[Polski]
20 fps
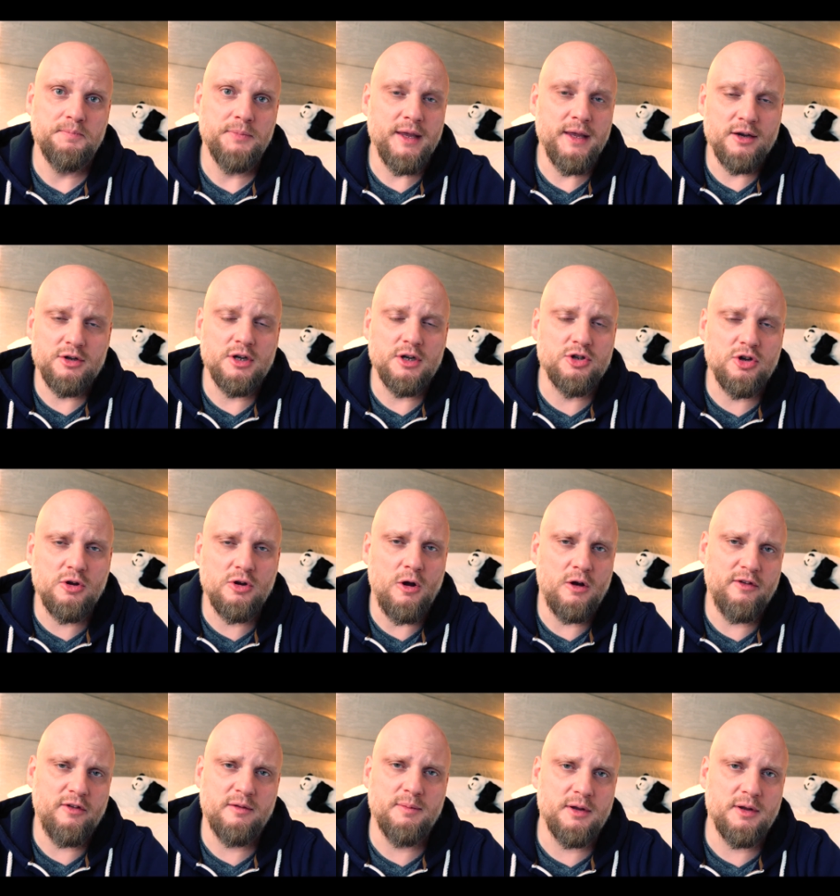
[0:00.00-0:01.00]
Jeżeli
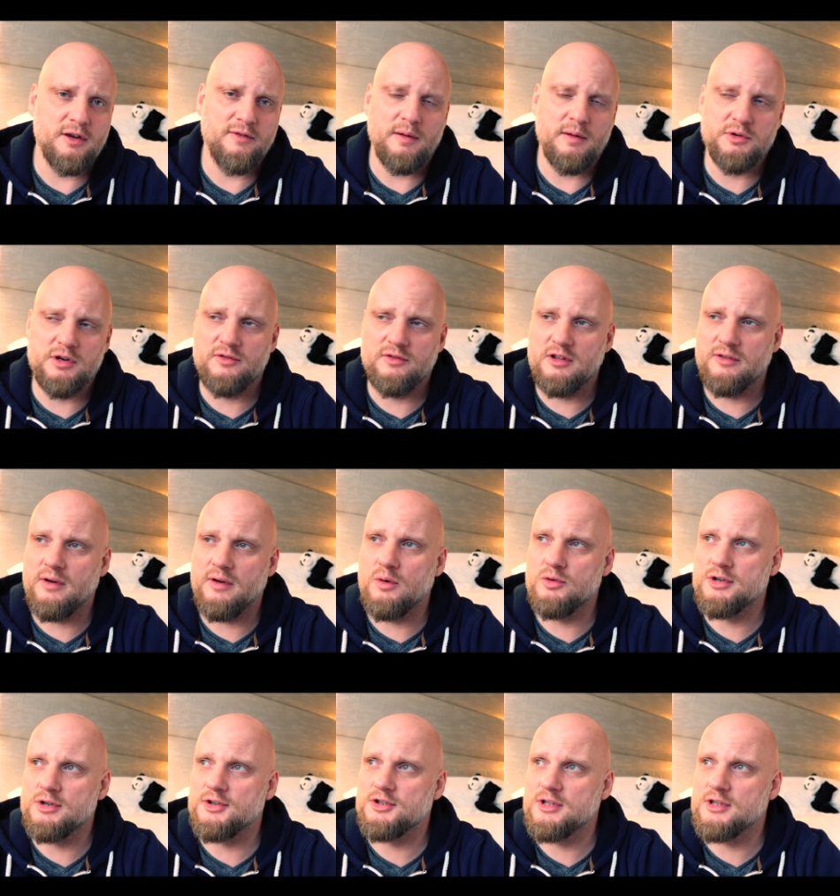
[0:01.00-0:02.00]
cokolwiek będzie wam się
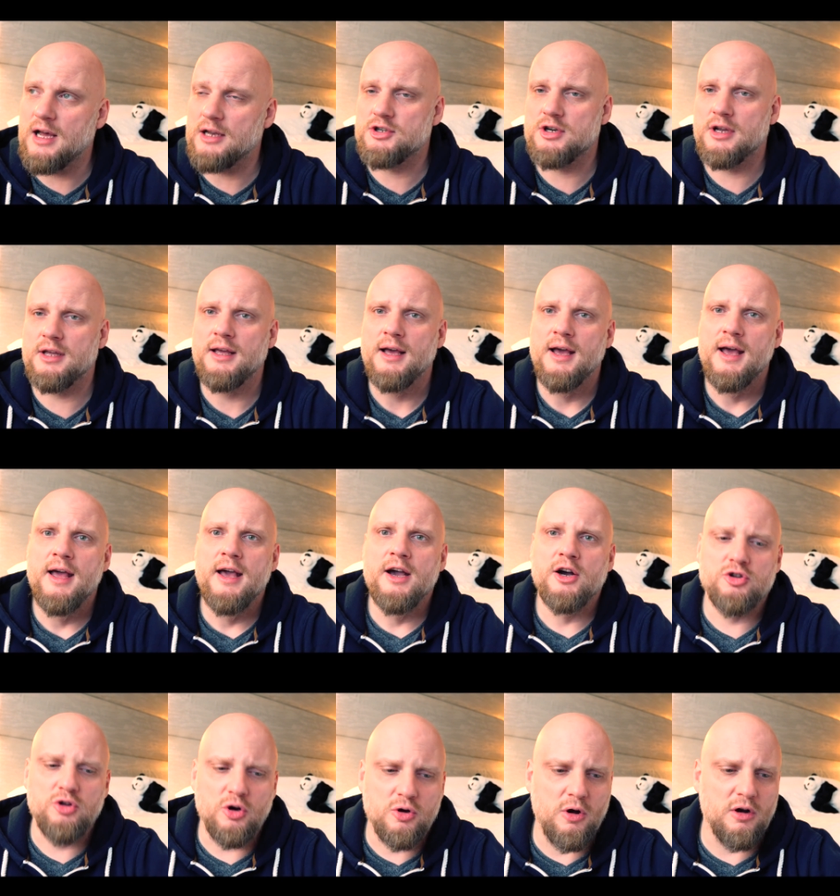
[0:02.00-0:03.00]
wydawało, że jest inaczej,
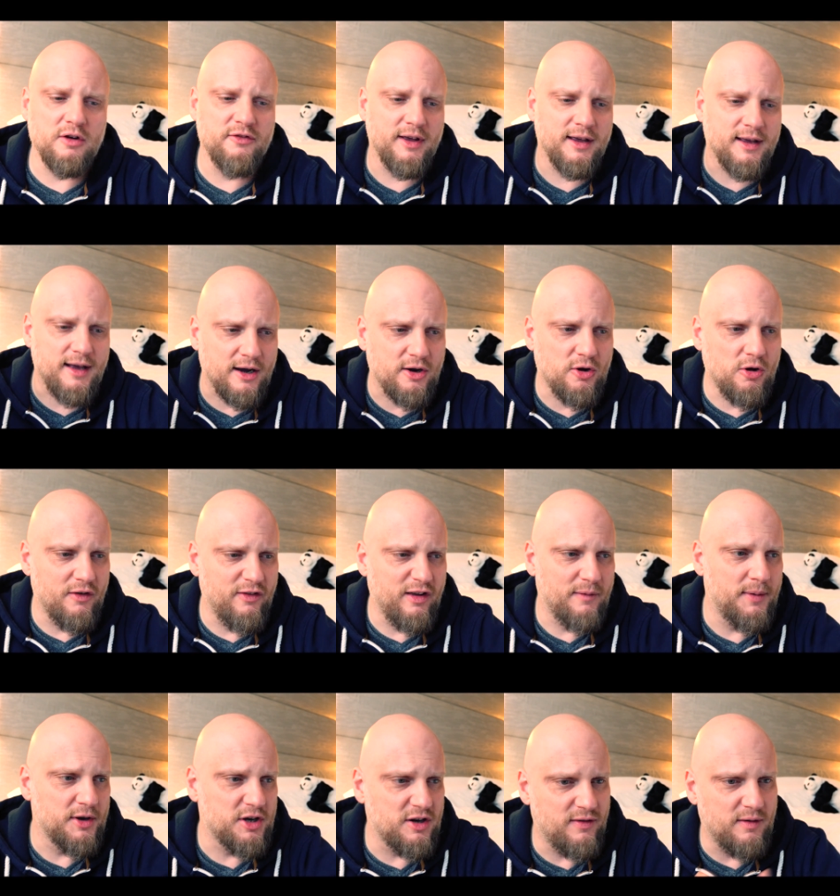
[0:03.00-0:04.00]
ktokolwiek,
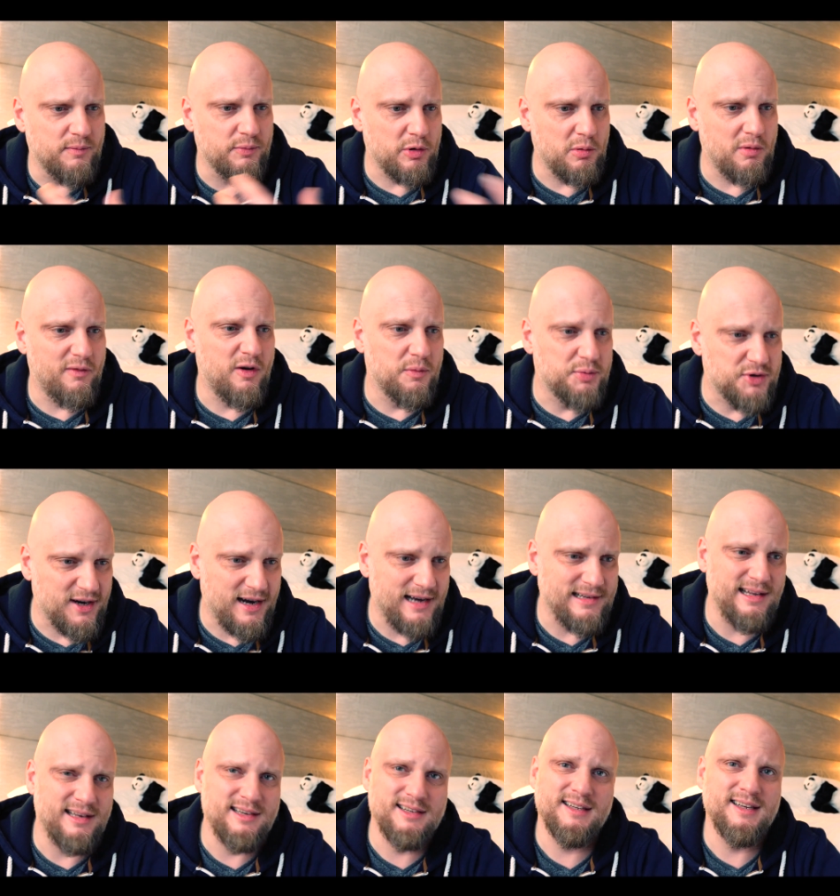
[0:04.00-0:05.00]
jakkolwiek będzie wam próbował
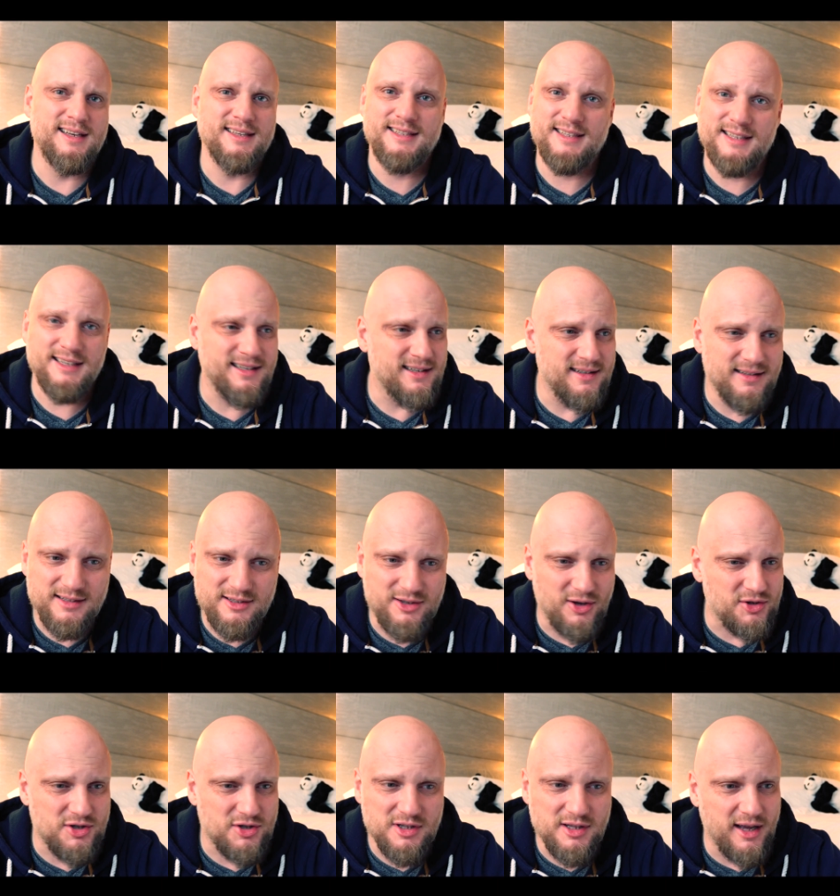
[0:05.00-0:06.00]
przekazać, że jest
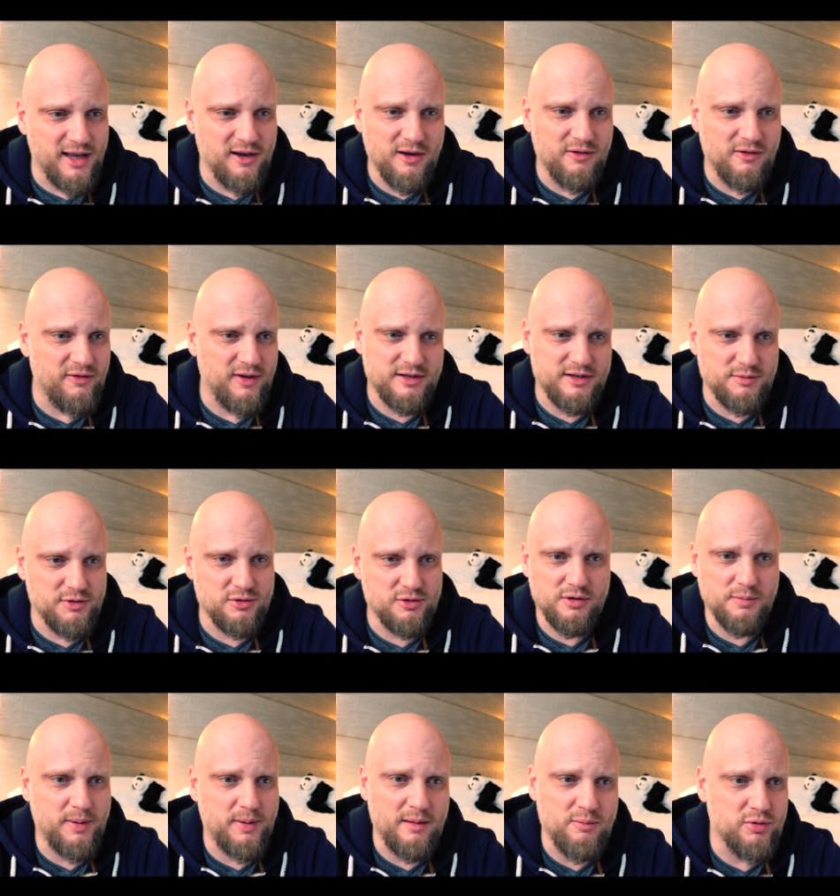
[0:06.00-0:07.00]
coś innego w waszym
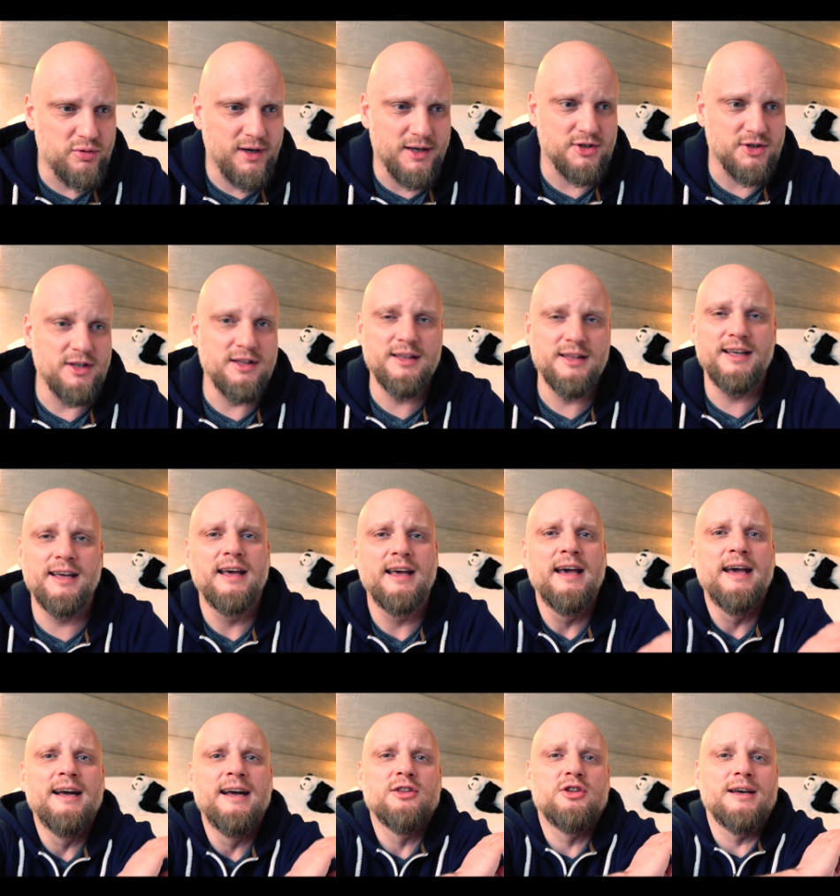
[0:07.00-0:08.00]
życiu i Pan Bóg jest inny,
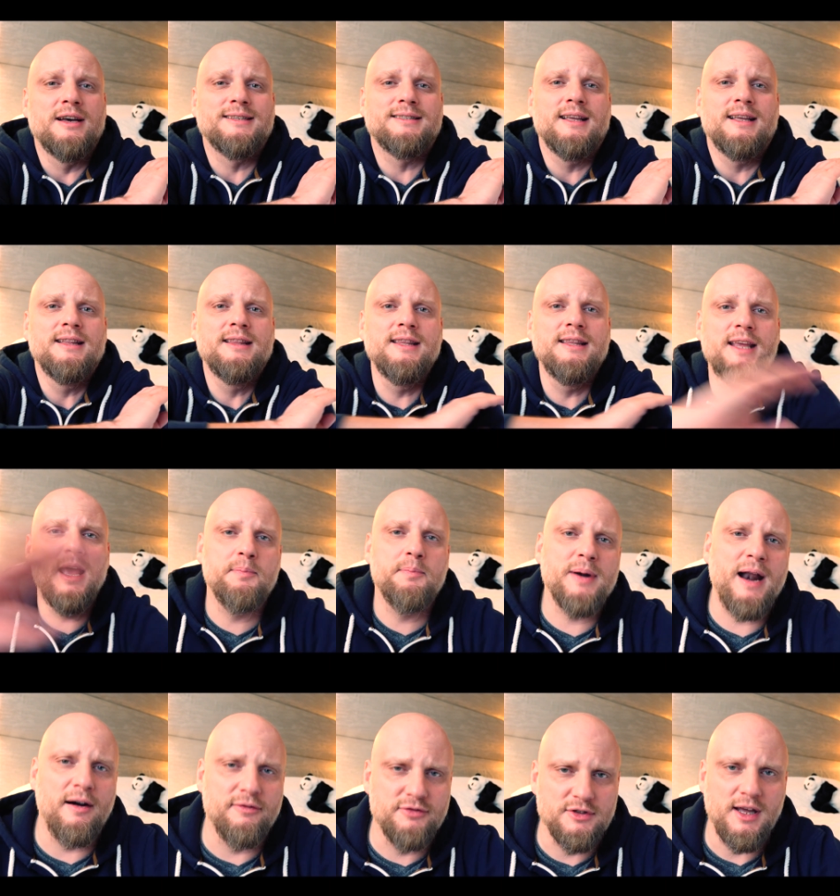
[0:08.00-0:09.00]
to jest
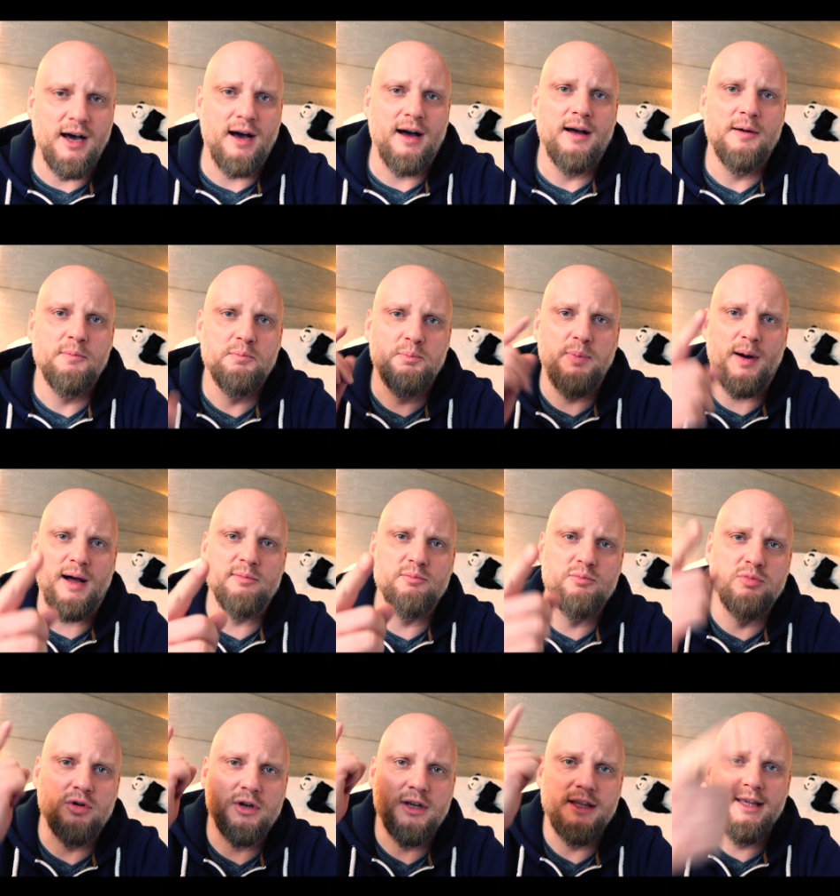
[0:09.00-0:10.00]
nieprawda. Pan
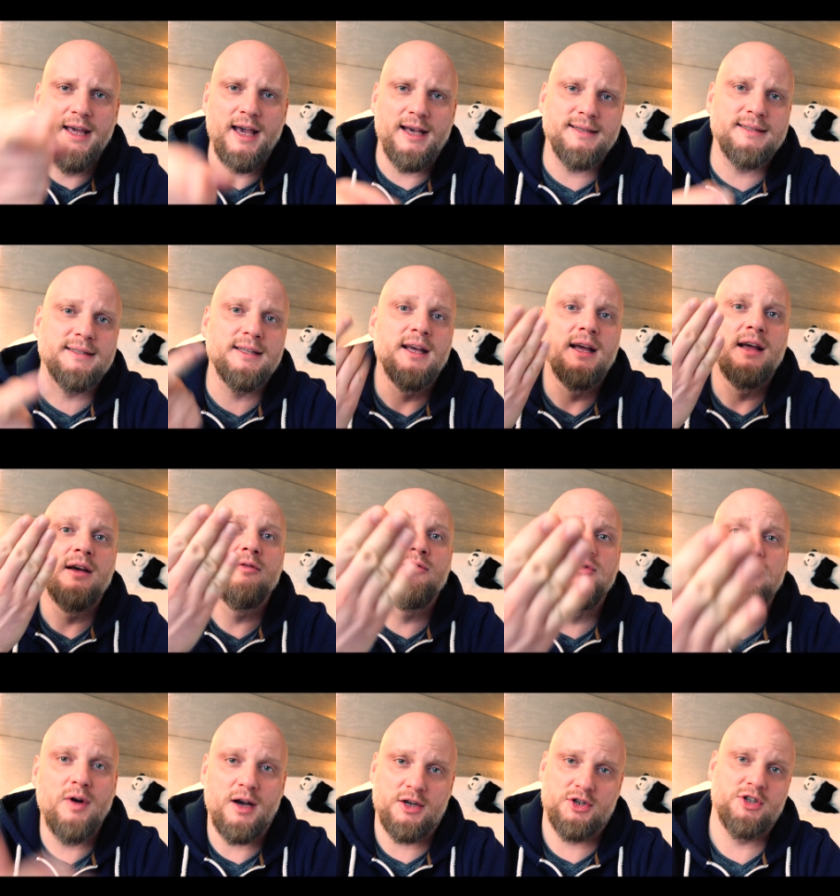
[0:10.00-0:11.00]
Bóg jest
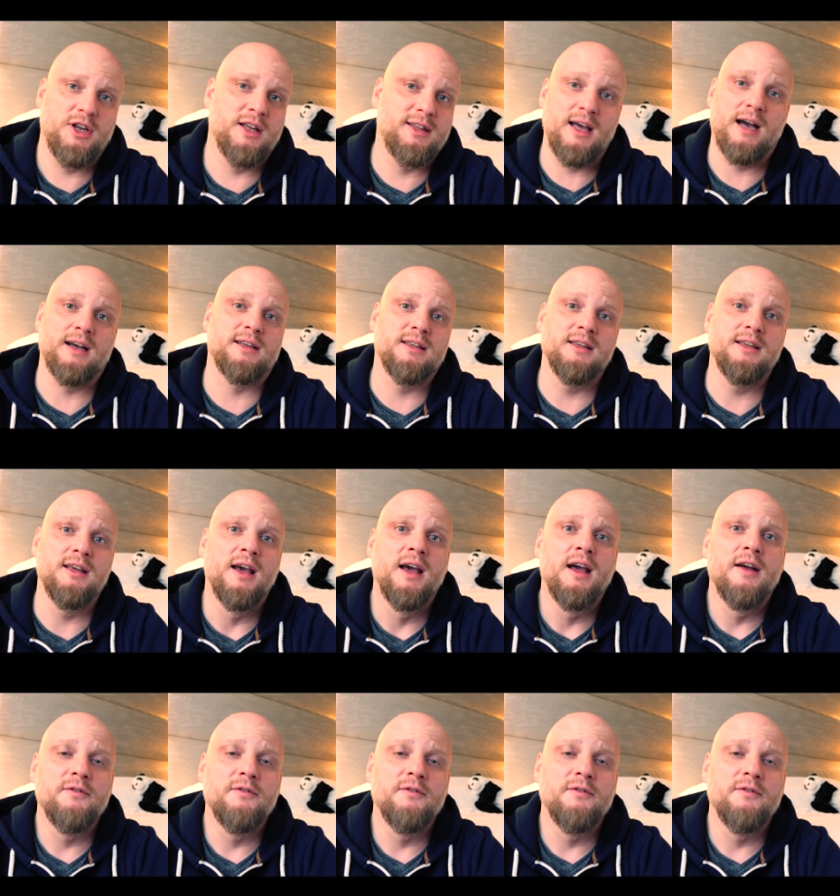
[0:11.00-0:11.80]
właśnie taki.